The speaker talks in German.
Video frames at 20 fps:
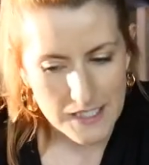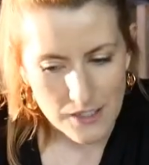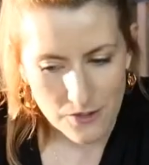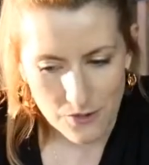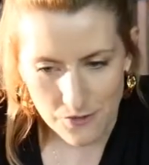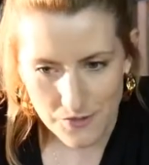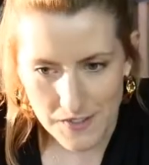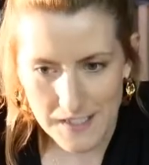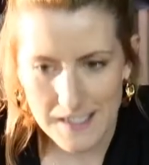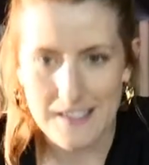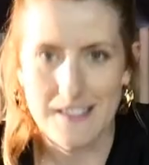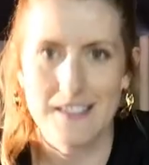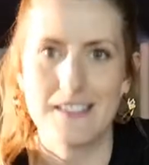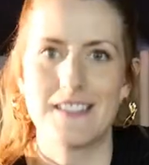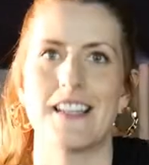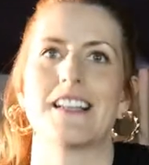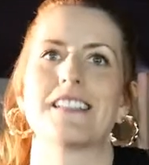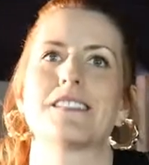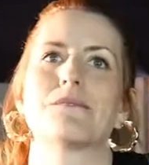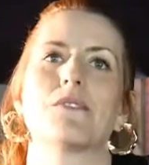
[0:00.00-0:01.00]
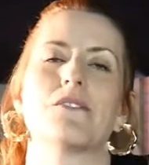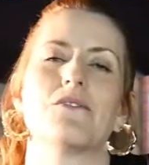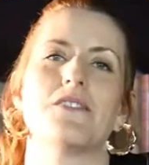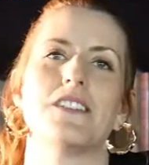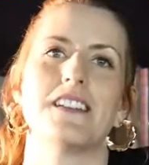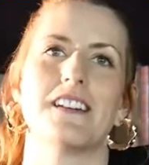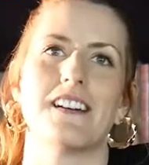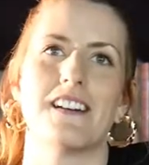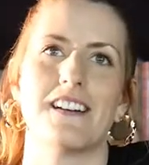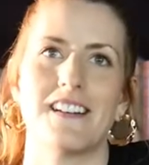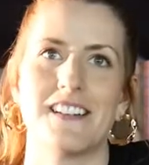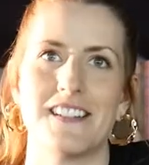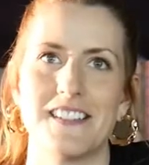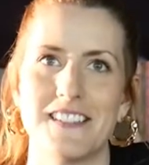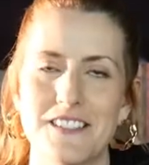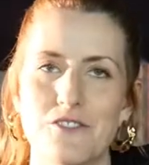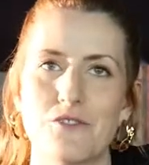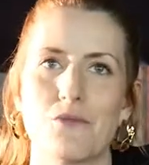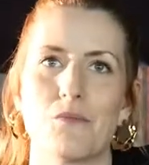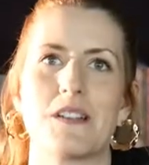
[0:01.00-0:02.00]
und wenigstens erstmal wieder
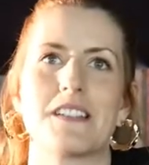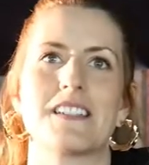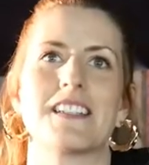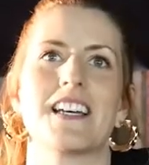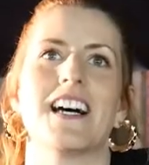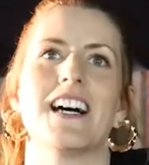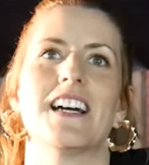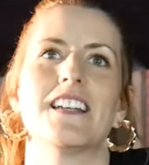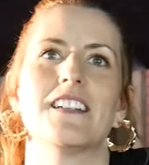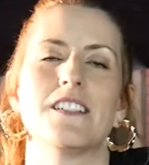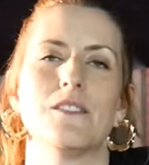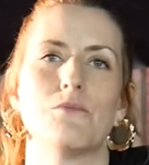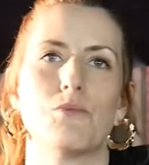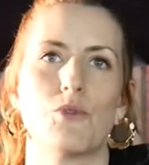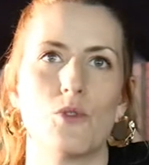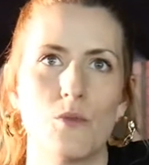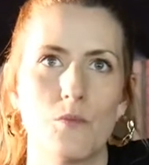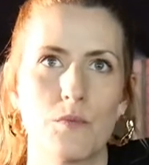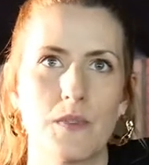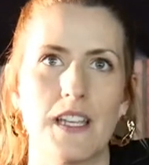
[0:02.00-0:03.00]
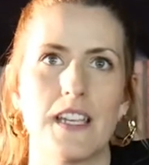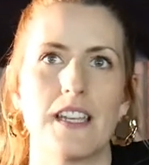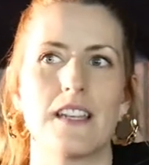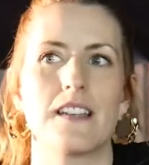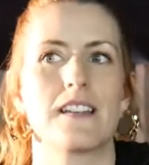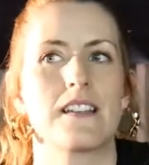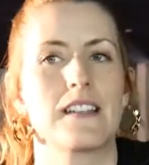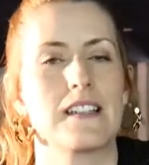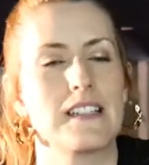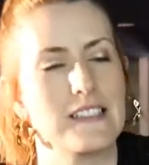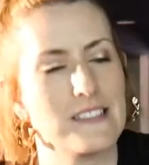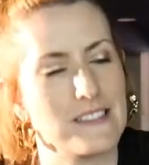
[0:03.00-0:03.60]
instrumental in die Proben gehen.